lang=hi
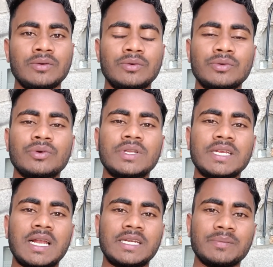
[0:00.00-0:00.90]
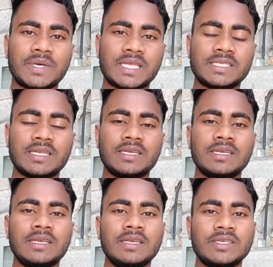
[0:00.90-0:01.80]
उनको रियालिटी पता चले
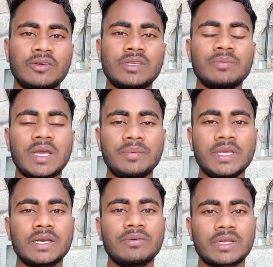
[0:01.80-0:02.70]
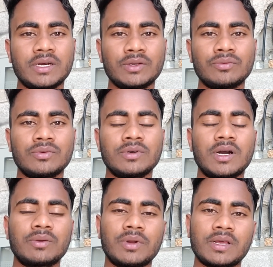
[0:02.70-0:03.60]
क्योंकि मैं भी एक वर्कर हूँ
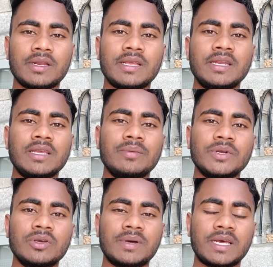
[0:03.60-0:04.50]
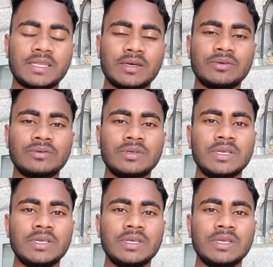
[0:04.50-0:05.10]
और वर्कर के लिए ही वीडियो बनाता हूँ